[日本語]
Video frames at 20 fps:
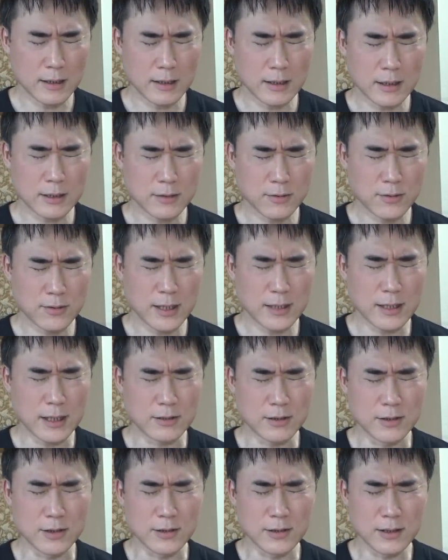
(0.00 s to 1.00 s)
麻生内
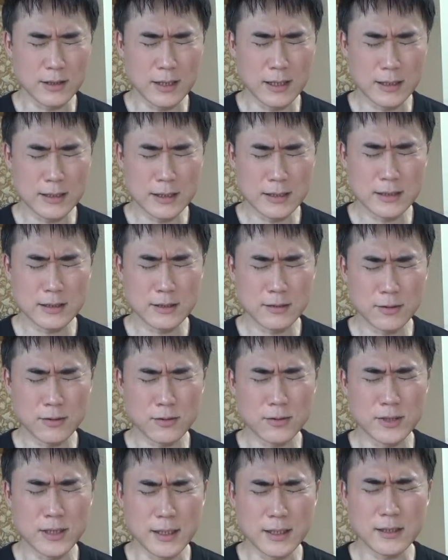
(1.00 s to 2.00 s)
閣退陣するこ
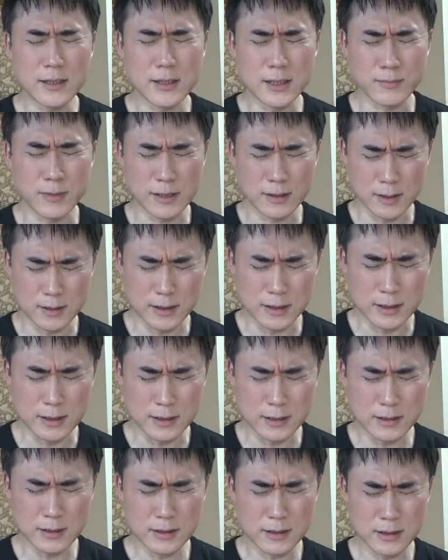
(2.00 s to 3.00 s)
とになってしまった
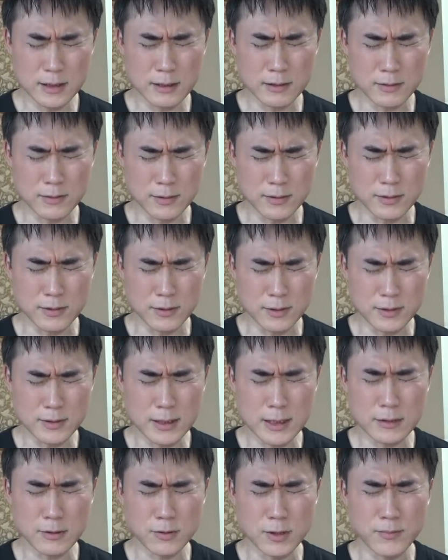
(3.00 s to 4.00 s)
しあの
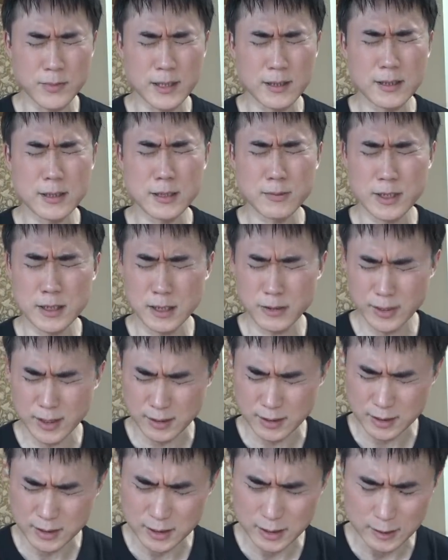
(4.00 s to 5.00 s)
選挙で負けてしまったわ
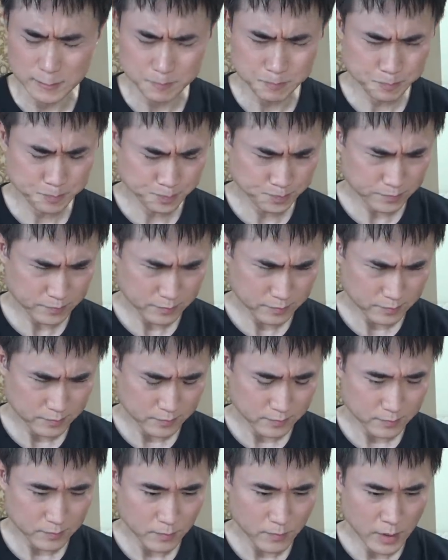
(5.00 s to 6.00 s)
けだし
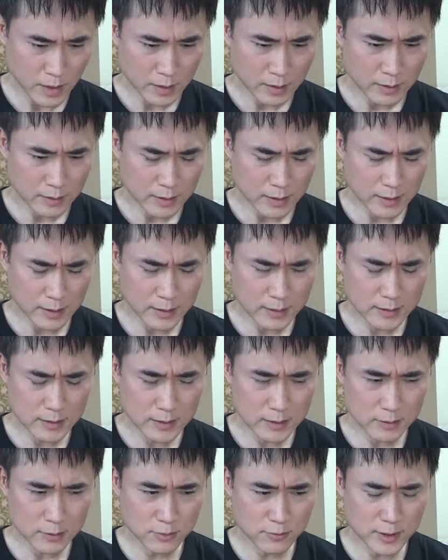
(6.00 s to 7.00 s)
退
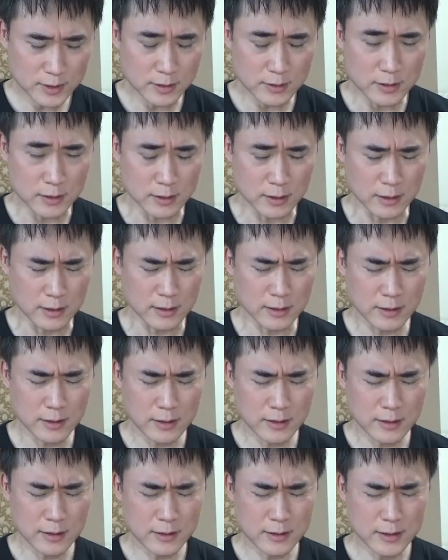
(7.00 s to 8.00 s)
陣をわざわざね
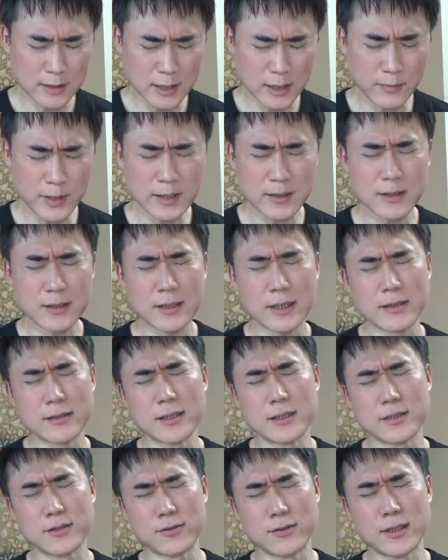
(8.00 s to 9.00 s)
迫ったん
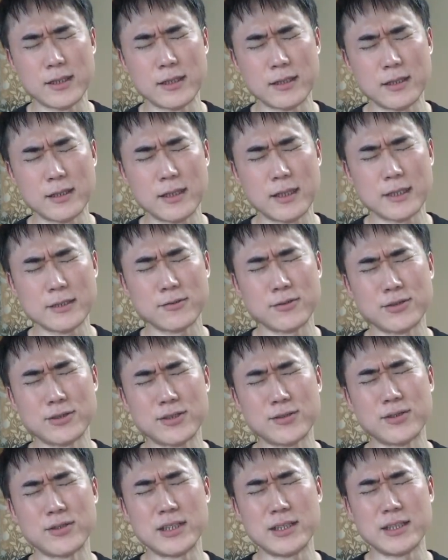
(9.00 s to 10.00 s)
ですよね麻生
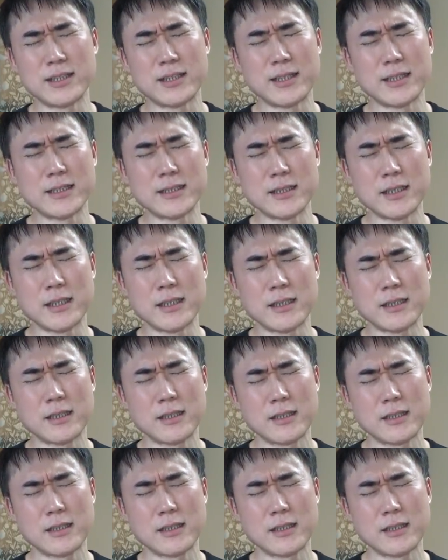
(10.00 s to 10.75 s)
総理に対して